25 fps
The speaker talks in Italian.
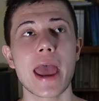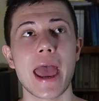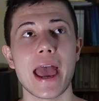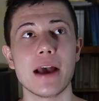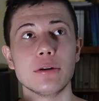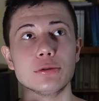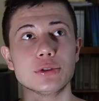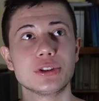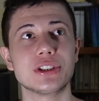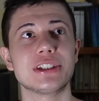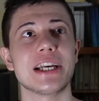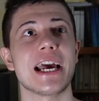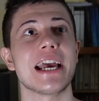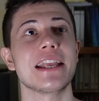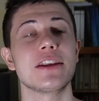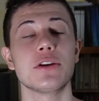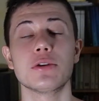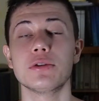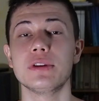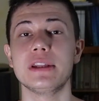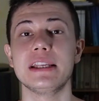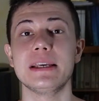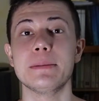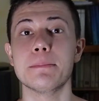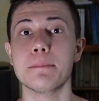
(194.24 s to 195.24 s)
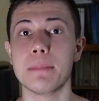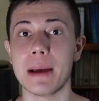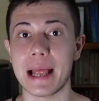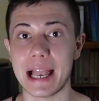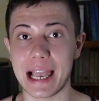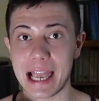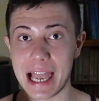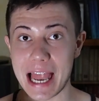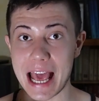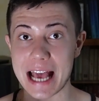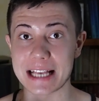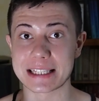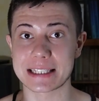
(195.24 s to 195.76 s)
è un segno di
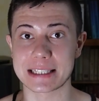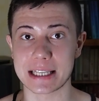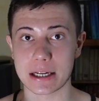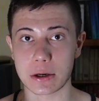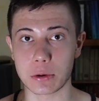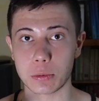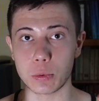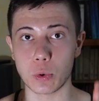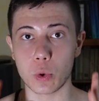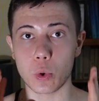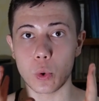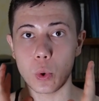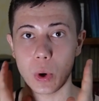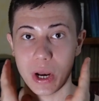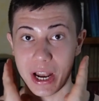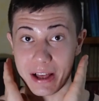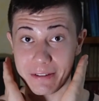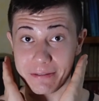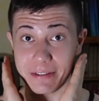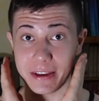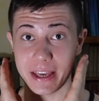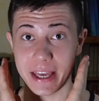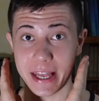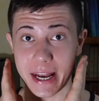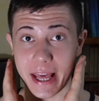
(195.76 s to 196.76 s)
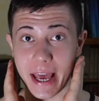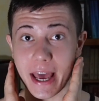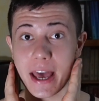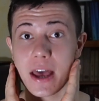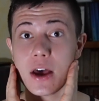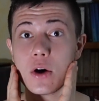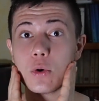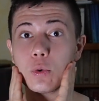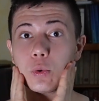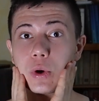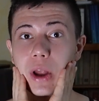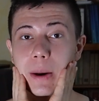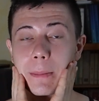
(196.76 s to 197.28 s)
bellezza comunque
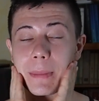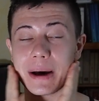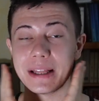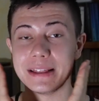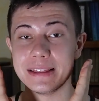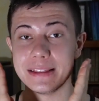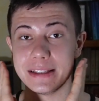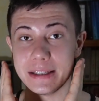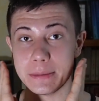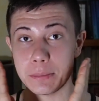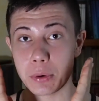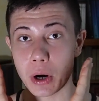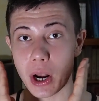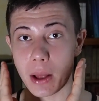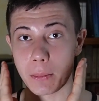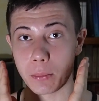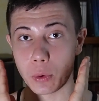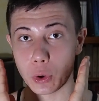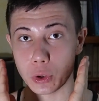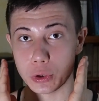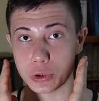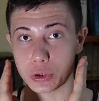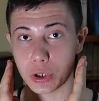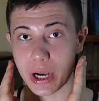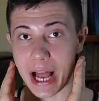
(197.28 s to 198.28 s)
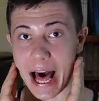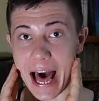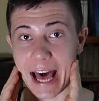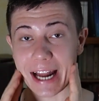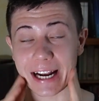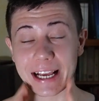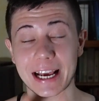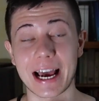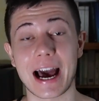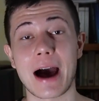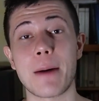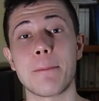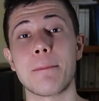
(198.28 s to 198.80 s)
l'avere una mandibola molto
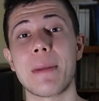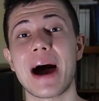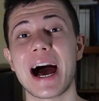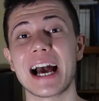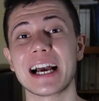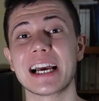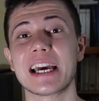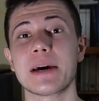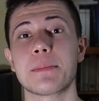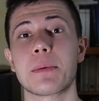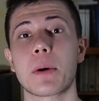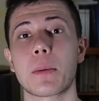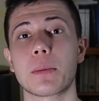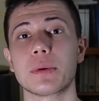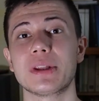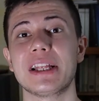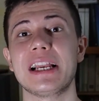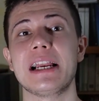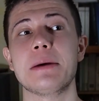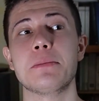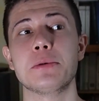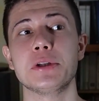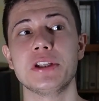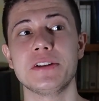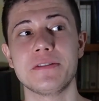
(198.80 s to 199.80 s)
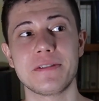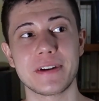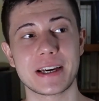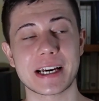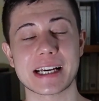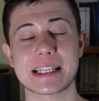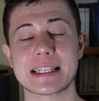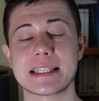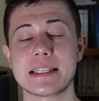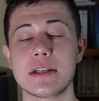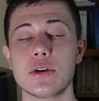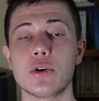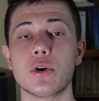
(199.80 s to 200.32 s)
larga, ma anche proprio delle
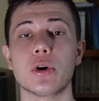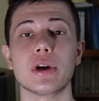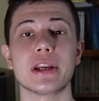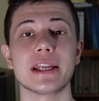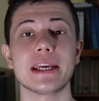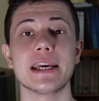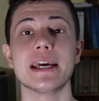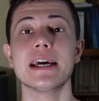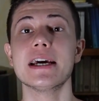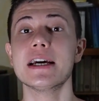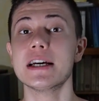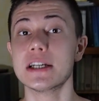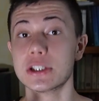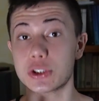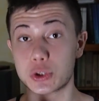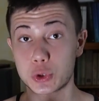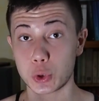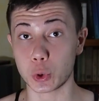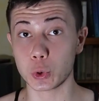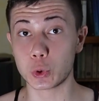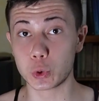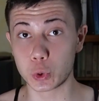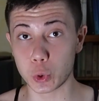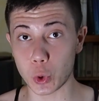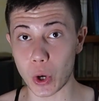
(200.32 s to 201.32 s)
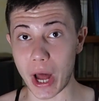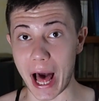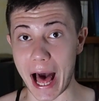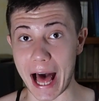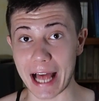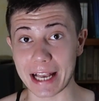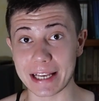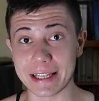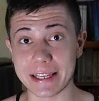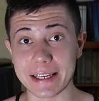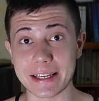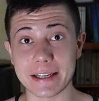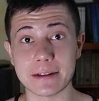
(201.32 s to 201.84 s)
modificazioni
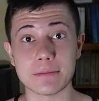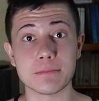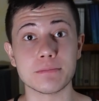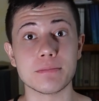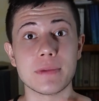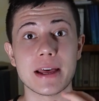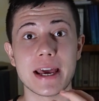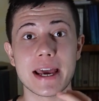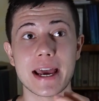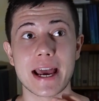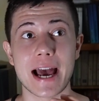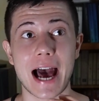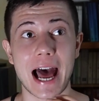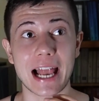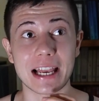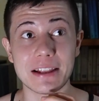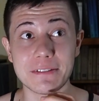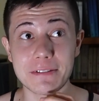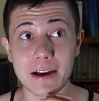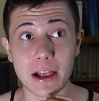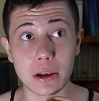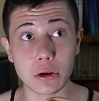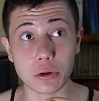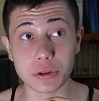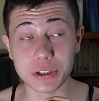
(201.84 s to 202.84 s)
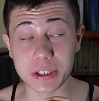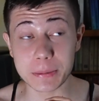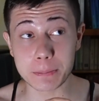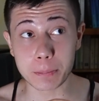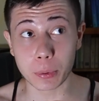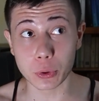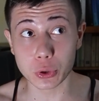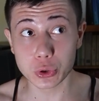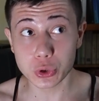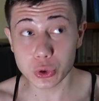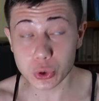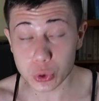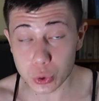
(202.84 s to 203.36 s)
strutturali eh, a livello di
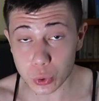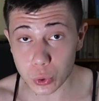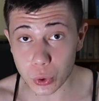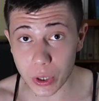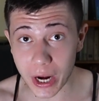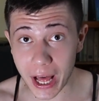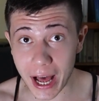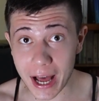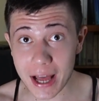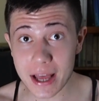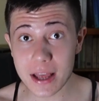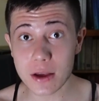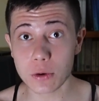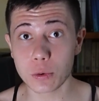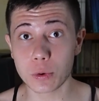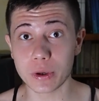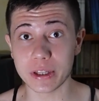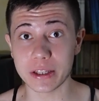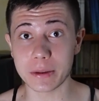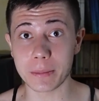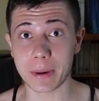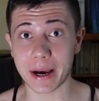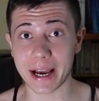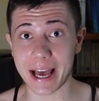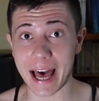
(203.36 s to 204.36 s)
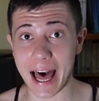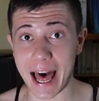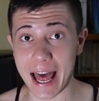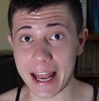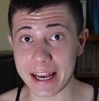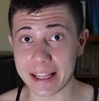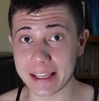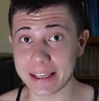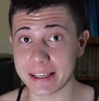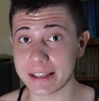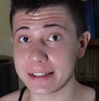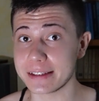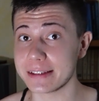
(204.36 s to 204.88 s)
postura, quindi
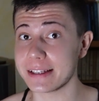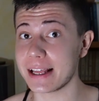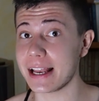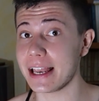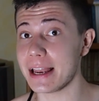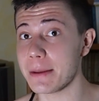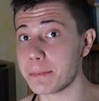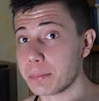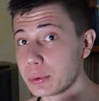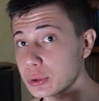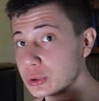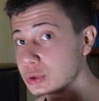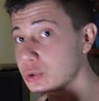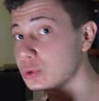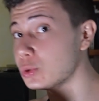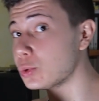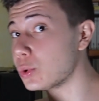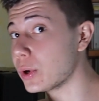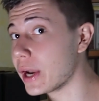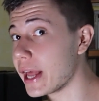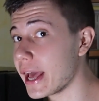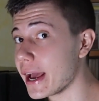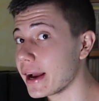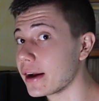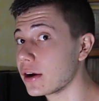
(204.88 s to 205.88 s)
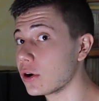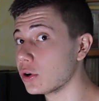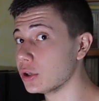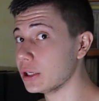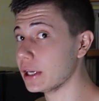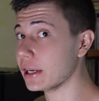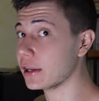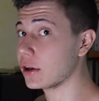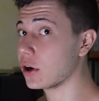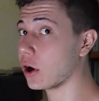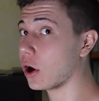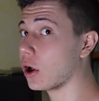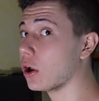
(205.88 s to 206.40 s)
magari delle posture con
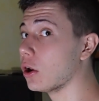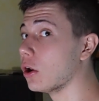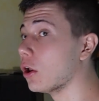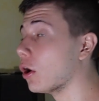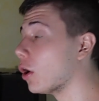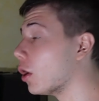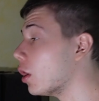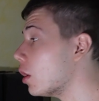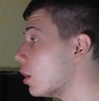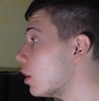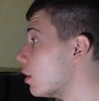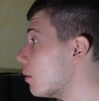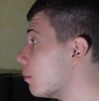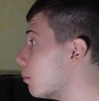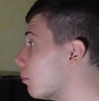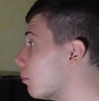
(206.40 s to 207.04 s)
il collo